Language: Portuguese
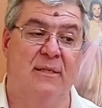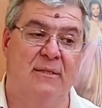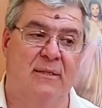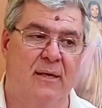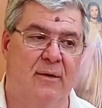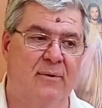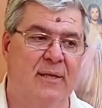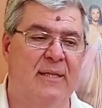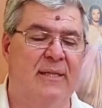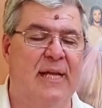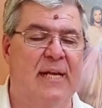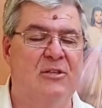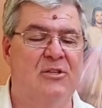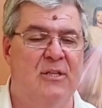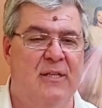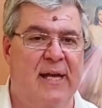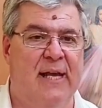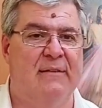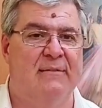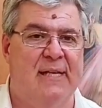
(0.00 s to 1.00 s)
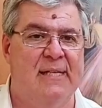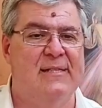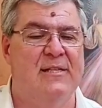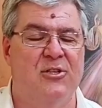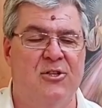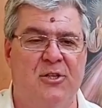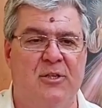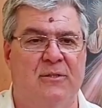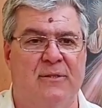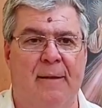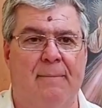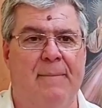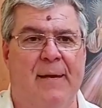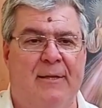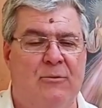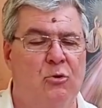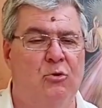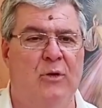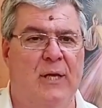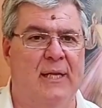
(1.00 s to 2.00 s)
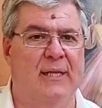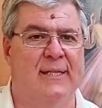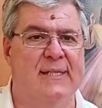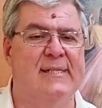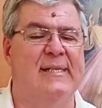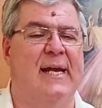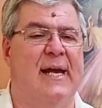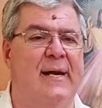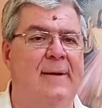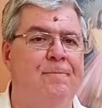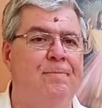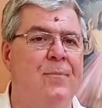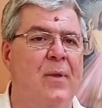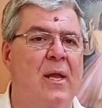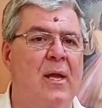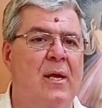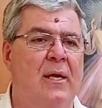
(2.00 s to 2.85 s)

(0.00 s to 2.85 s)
Então ele tem direito de exigir também tudo o que ele quiser